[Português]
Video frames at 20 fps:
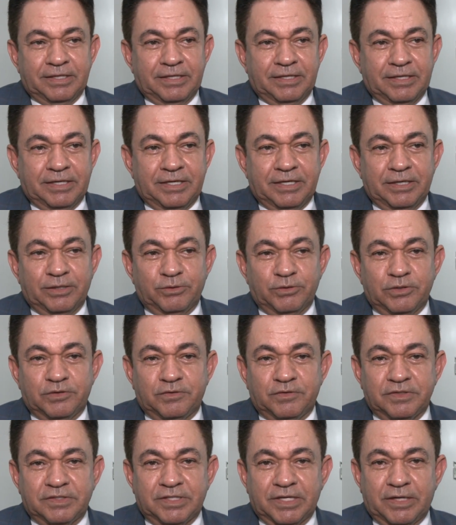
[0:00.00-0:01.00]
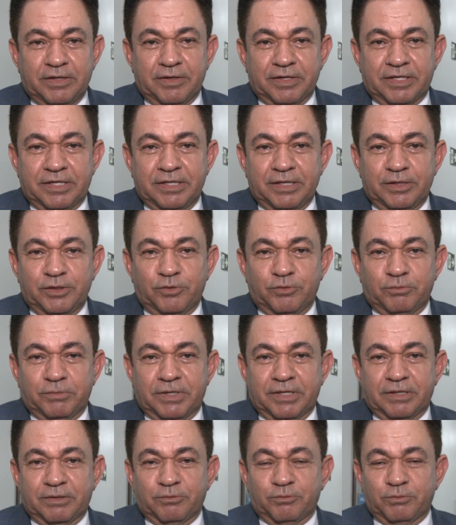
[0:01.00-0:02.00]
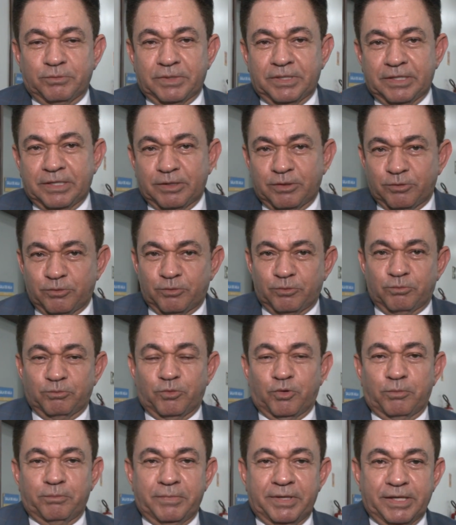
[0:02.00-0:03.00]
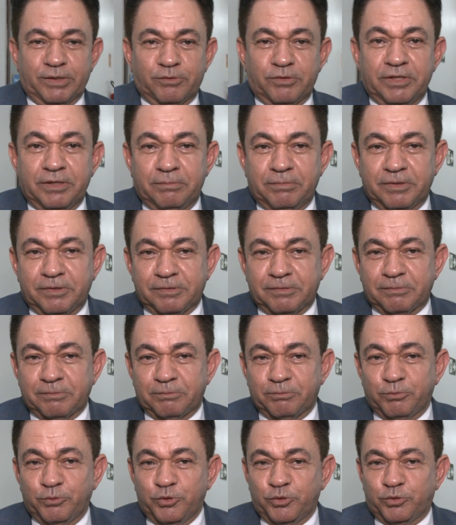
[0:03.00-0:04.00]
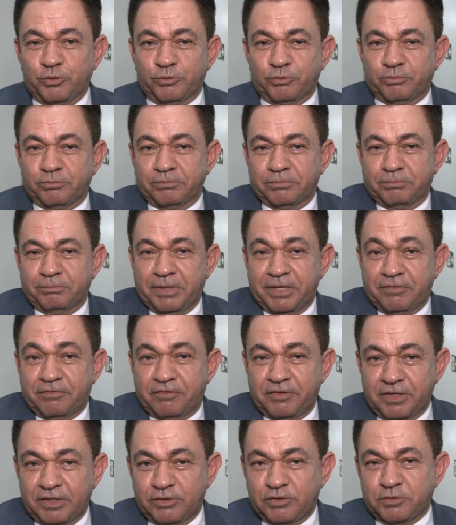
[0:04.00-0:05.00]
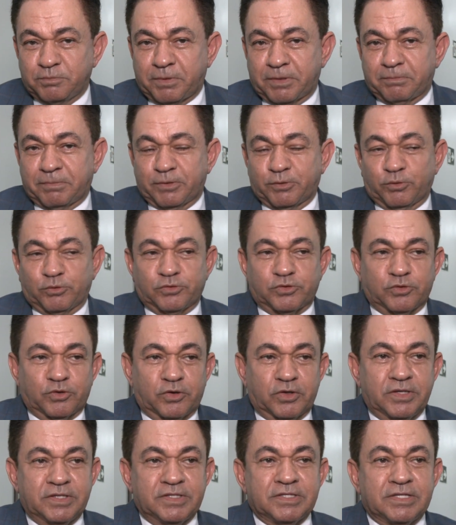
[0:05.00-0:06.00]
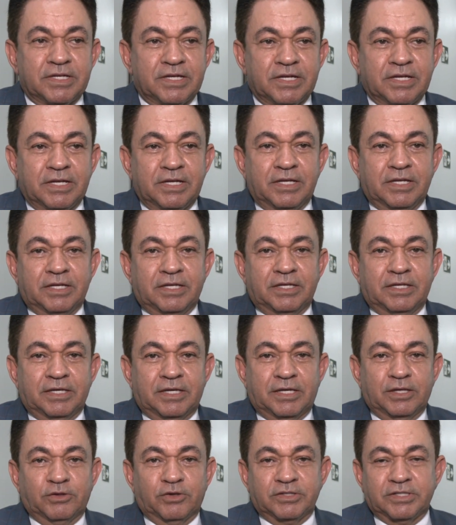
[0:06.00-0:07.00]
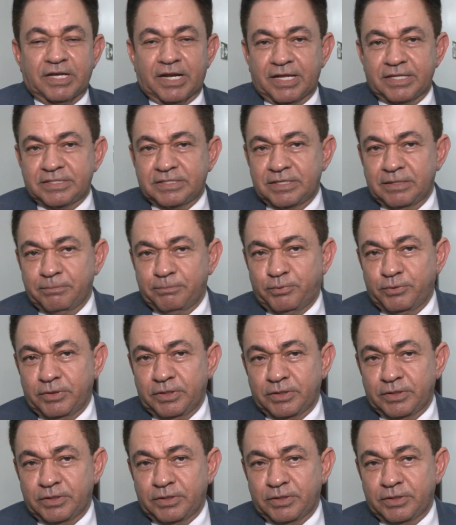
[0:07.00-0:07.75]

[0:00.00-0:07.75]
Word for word: e que nos fizeram aqui uma, uma, um momento de, muito bem-vindos para todos nós e que nós agradecemos por